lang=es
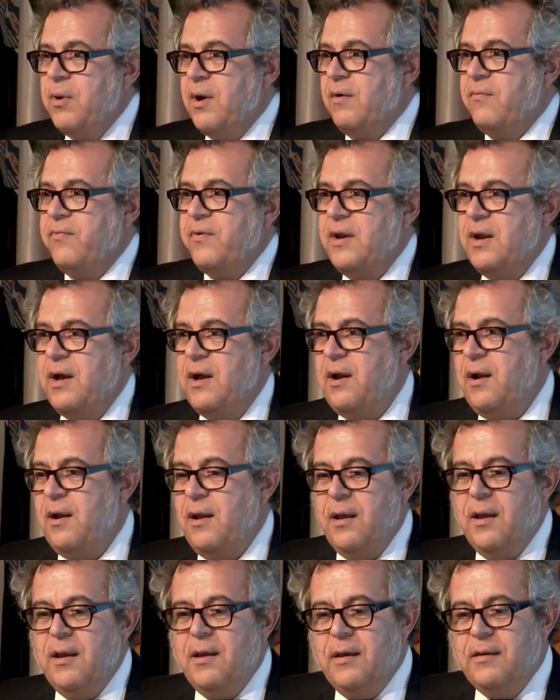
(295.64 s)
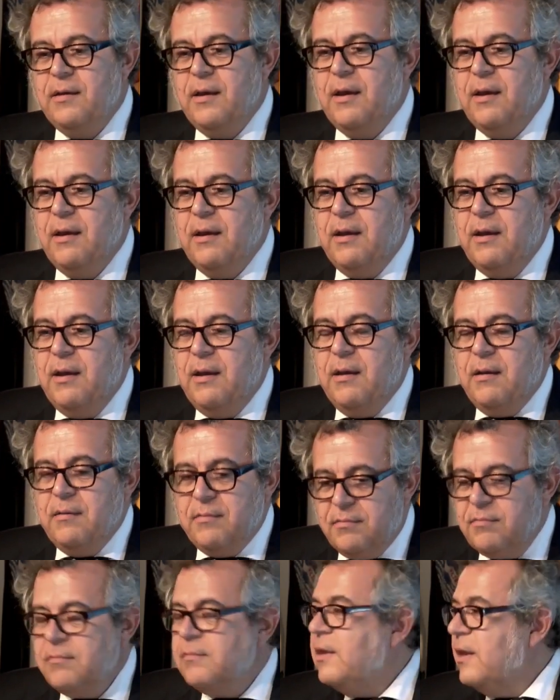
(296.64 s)
Pero al final
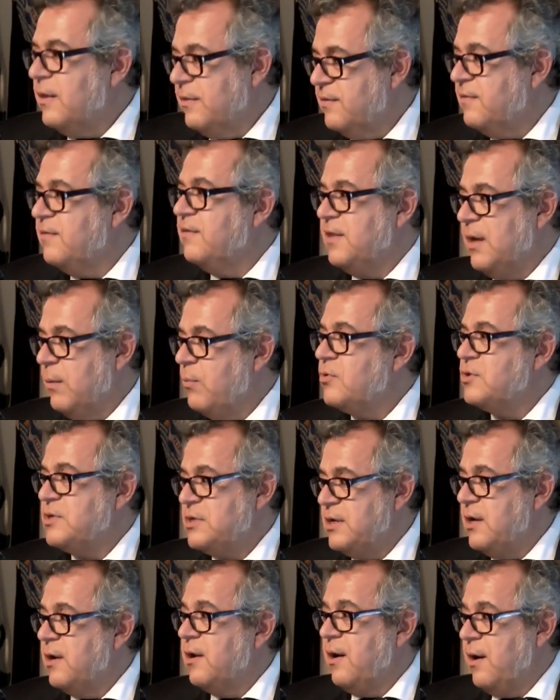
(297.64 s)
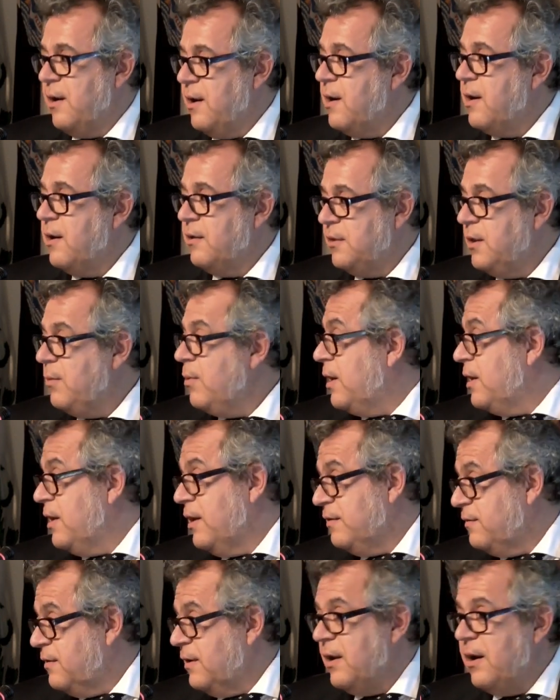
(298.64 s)
eh, necesitamos esa gran narrativa
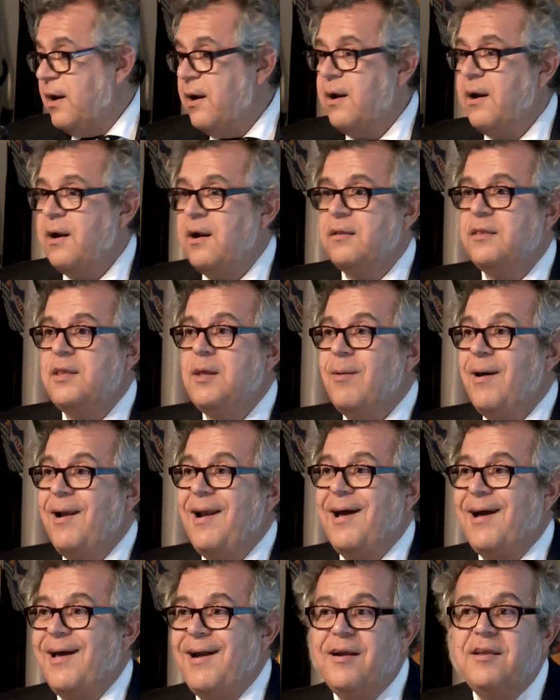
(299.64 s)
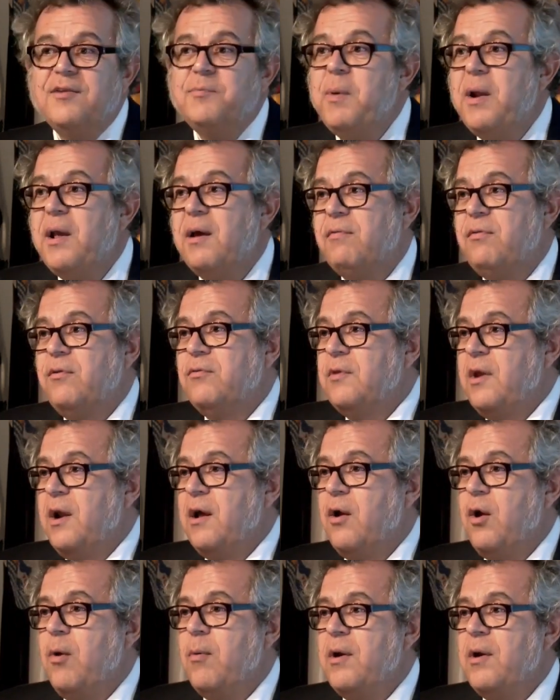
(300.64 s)
y en esa gran narrativa la gran explicación de la